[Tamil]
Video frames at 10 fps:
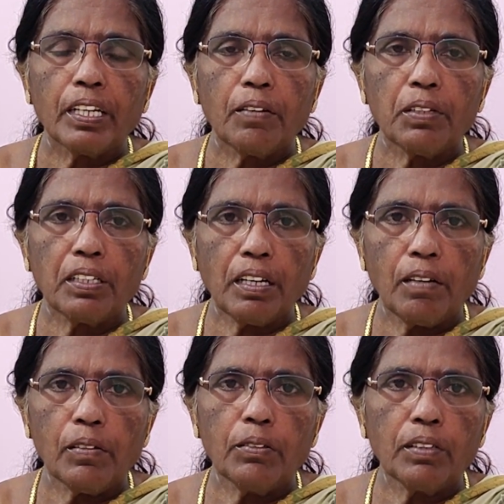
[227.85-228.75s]
அவர்
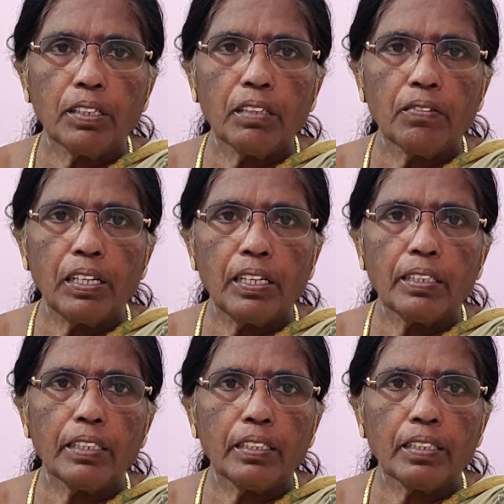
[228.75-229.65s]
காவல்துறை
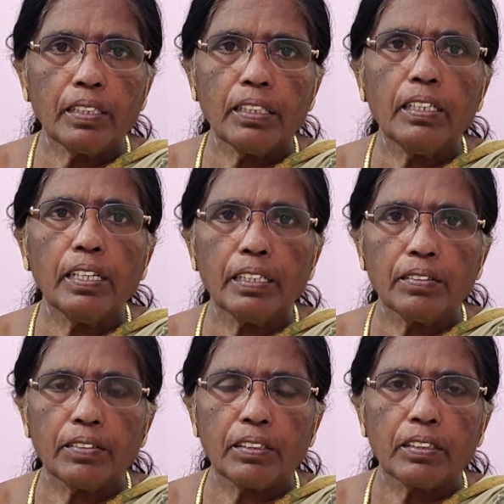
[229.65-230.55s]
வேலைக்கே தகுதி
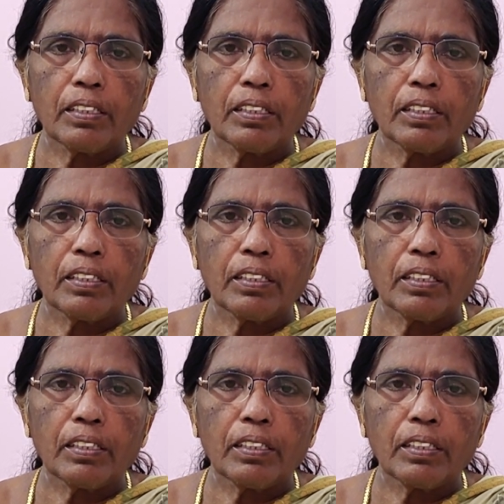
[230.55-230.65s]
இல்லாதவர்